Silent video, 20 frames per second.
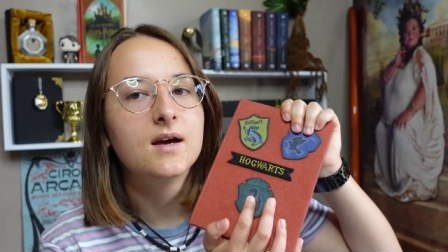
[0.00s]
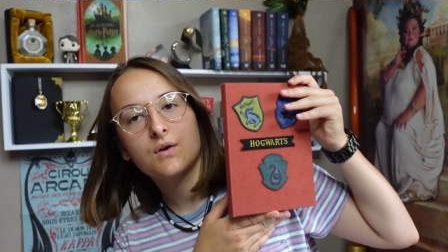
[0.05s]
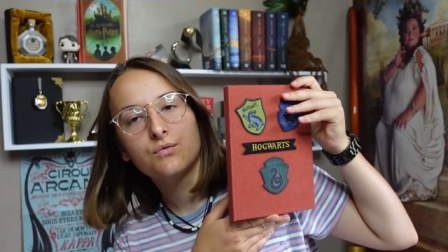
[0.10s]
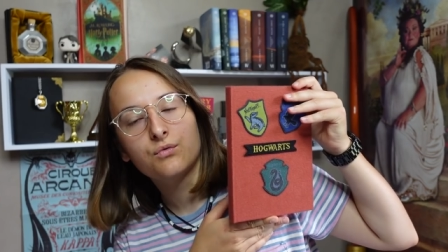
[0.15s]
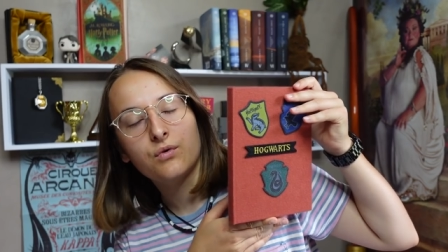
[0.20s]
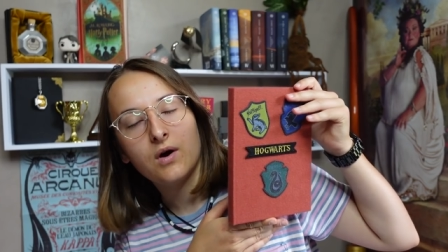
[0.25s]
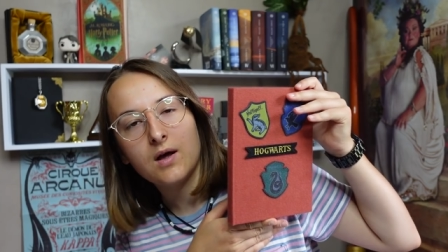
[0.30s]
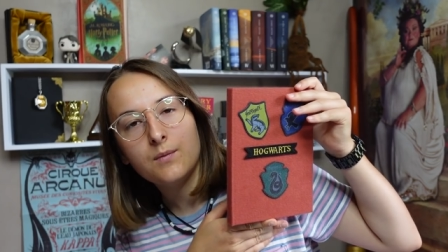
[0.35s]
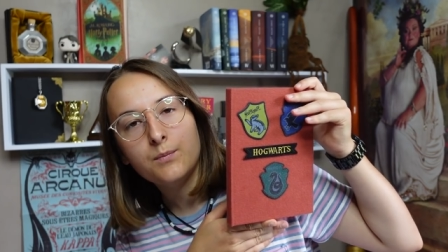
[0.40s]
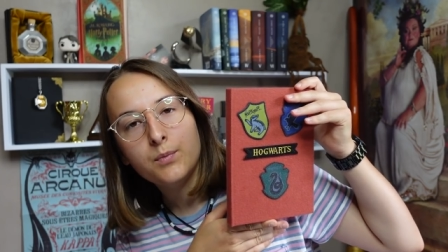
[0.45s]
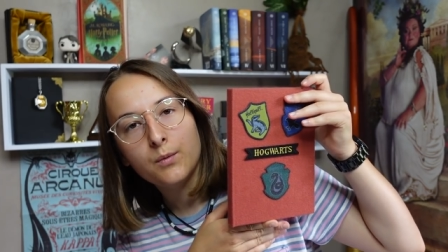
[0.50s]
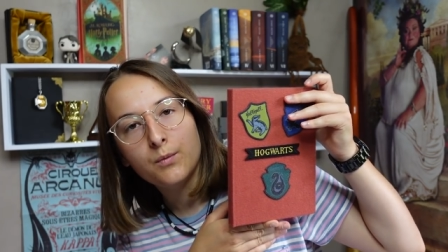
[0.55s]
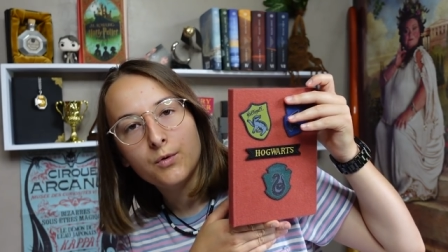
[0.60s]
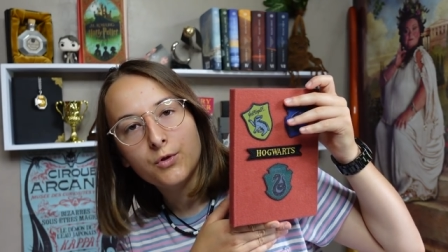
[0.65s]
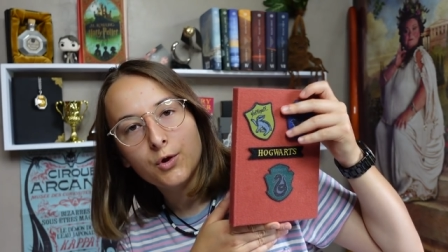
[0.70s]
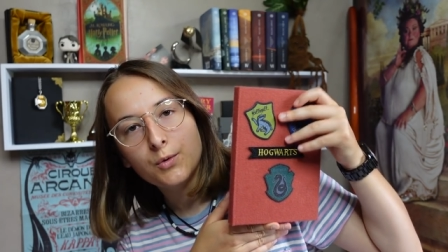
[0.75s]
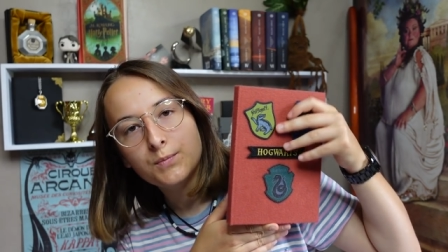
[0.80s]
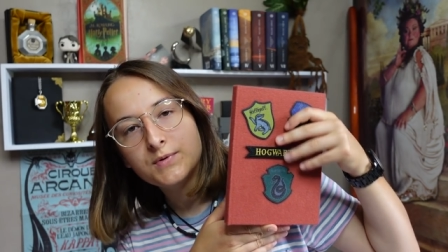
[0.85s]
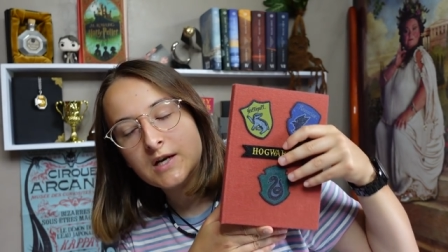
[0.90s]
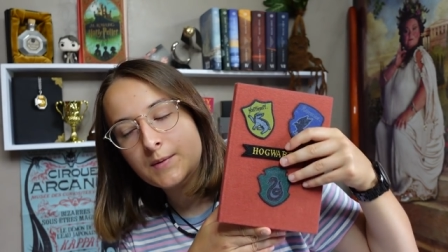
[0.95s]
Voilà pour
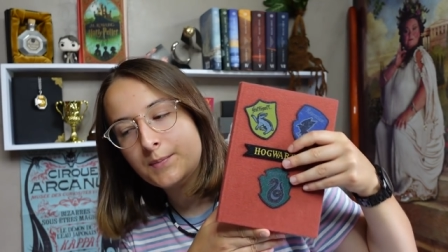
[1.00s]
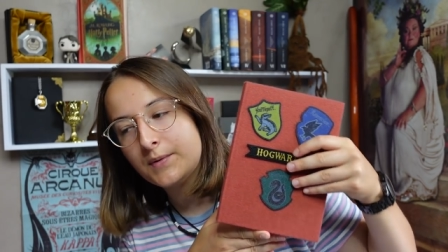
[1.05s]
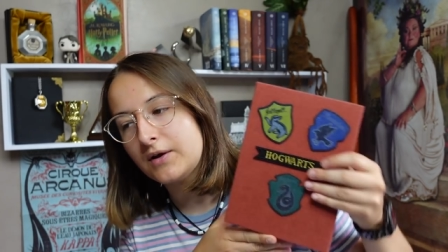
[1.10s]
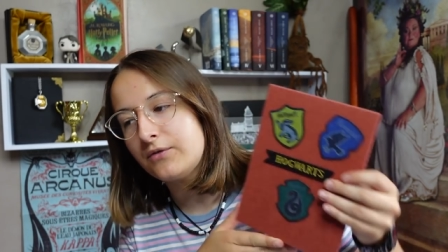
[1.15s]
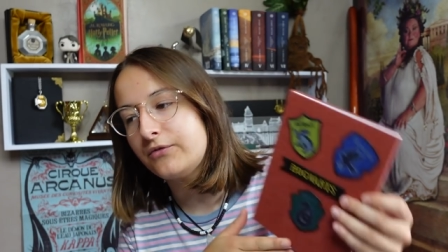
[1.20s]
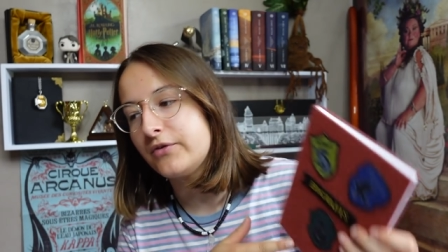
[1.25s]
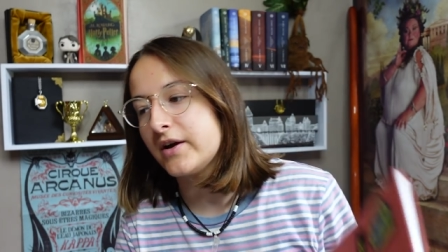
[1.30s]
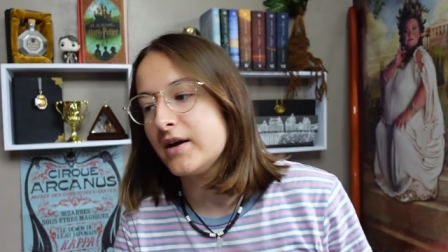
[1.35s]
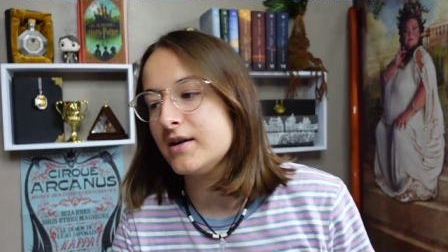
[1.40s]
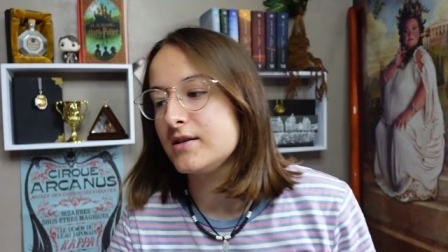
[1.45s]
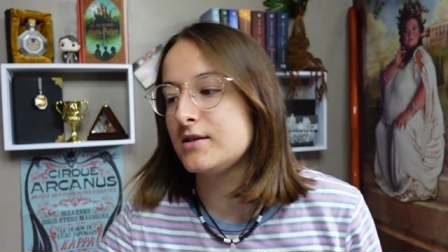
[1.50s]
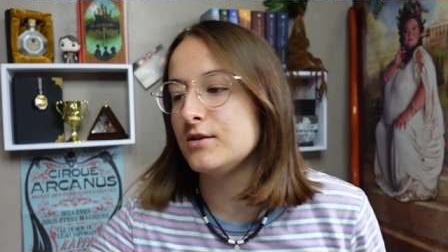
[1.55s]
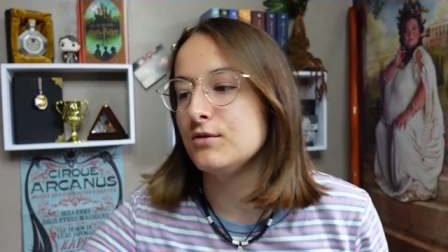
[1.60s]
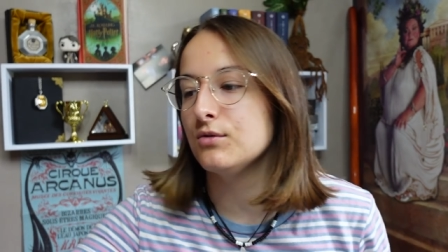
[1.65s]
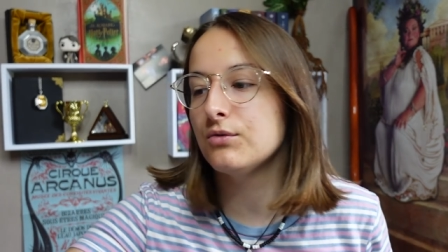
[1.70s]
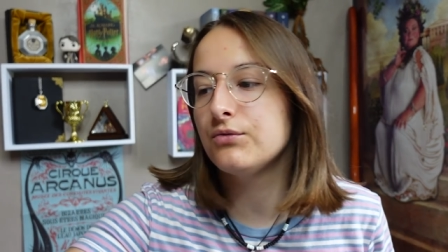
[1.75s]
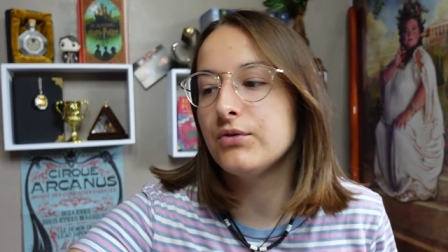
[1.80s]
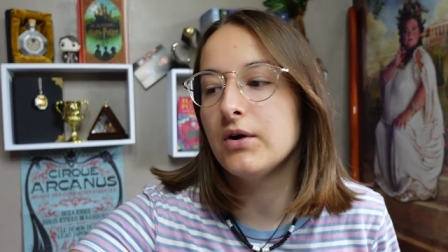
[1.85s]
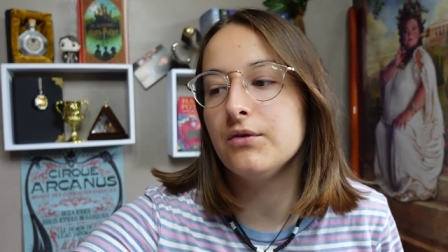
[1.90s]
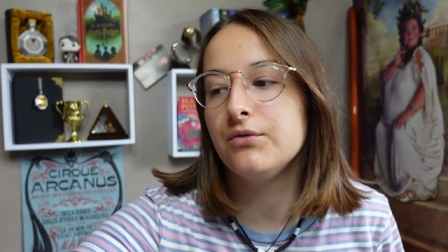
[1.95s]
mon objet préféré,
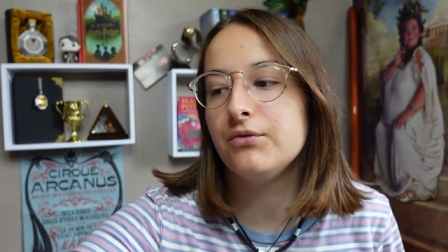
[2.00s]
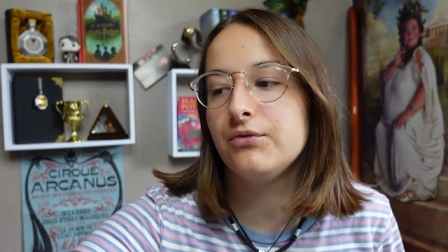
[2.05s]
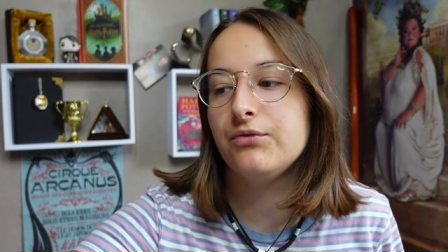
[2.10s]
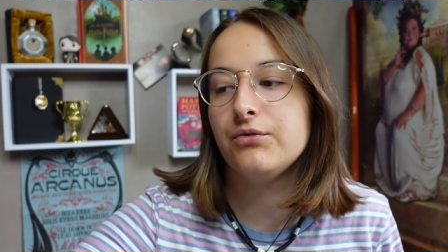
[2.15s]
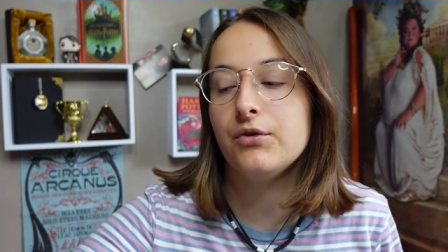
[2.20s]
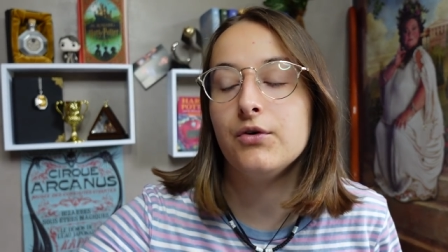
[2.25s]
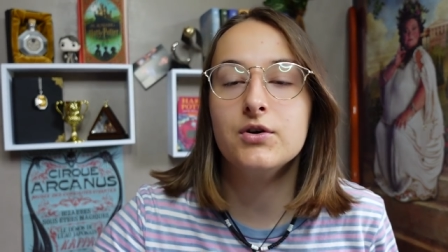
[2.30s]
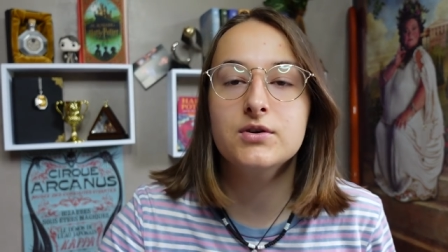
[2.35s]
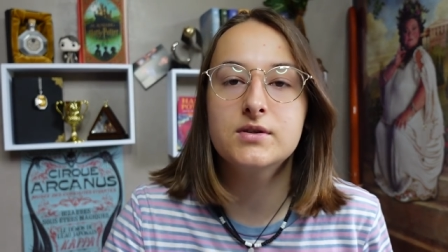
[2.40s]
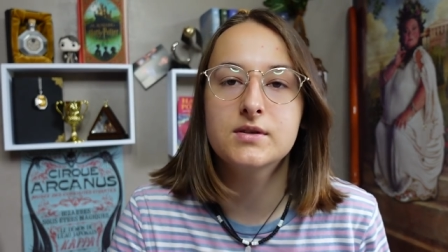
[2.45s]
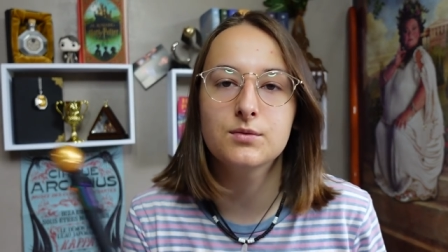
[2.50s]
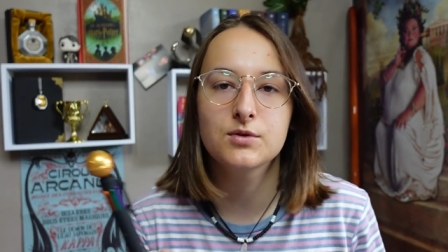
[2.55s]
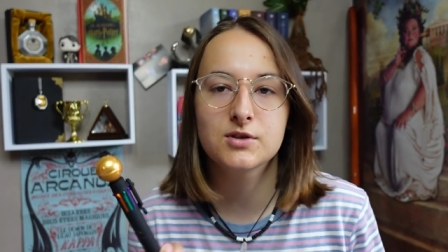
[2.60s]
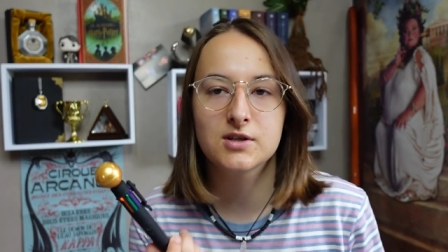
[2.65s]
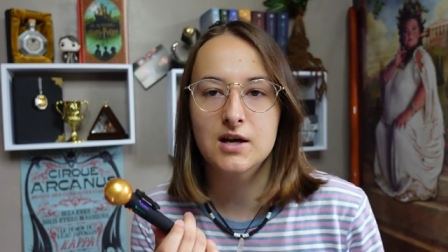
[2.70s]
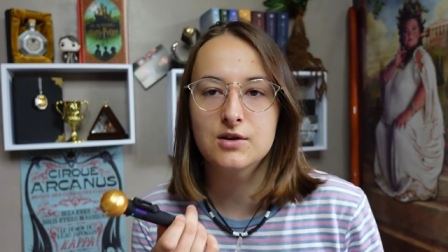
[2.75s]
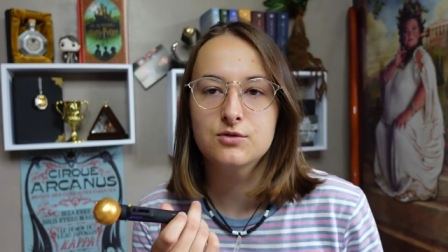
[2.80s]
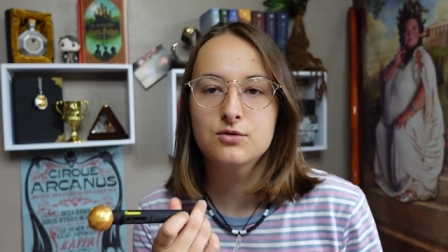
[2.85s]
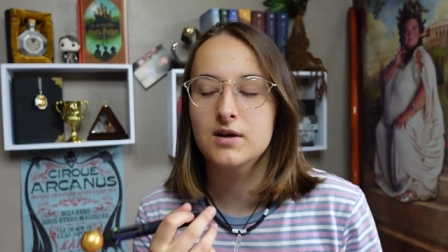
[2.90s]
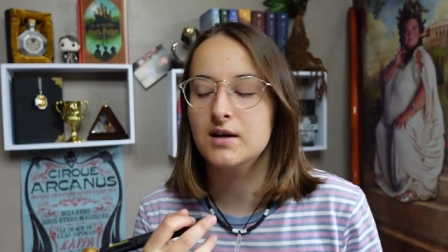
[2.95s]
sinon, enfin, forcément,
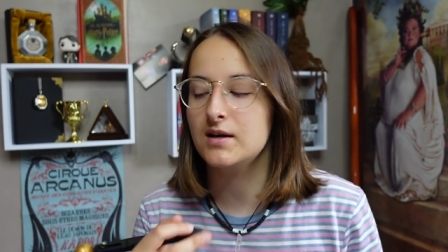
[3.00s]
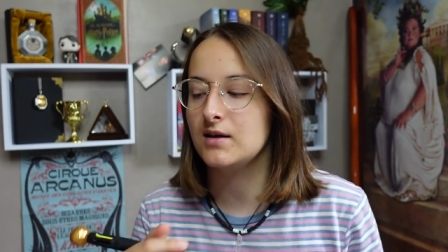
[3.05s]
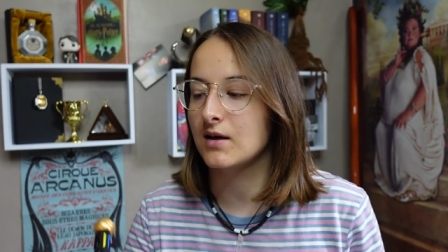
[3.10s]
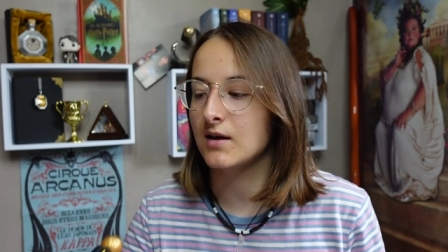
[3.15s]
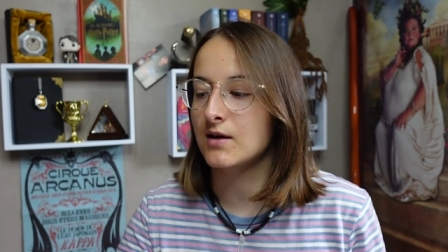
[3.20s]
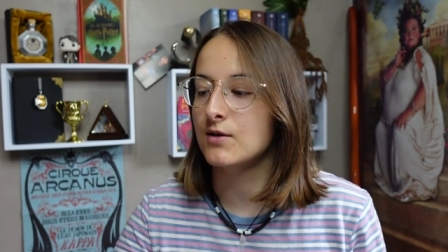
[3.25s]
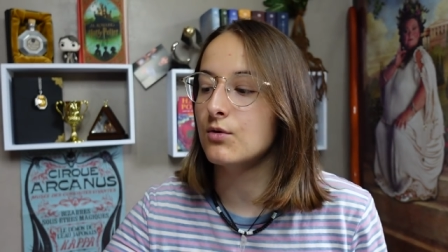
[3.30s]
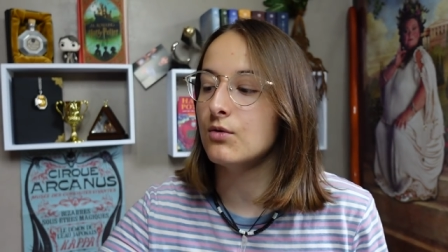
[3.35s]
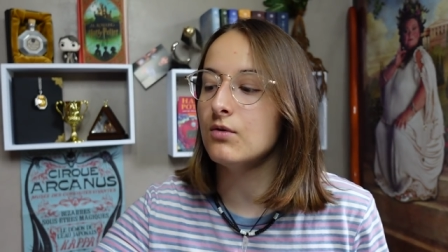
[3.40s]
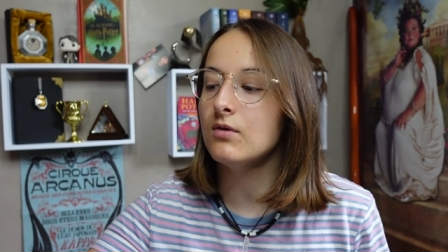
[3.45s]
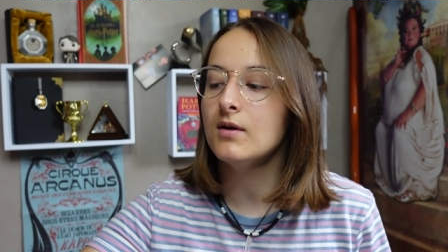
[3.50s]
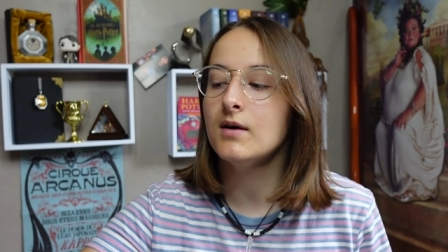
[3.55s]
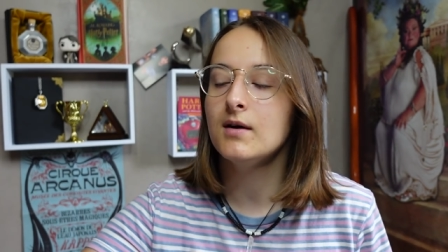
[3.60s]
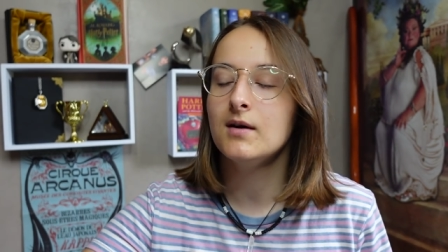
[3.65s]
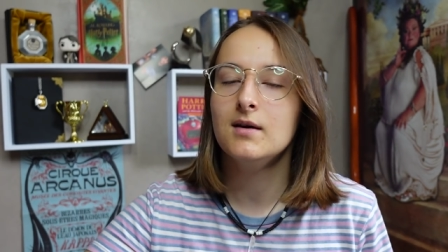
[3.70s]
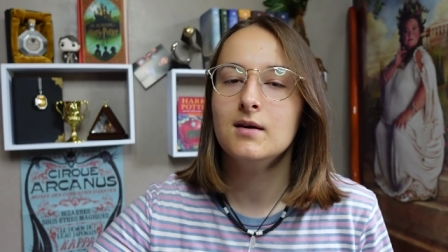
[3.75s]
j'ai adoré le crayon.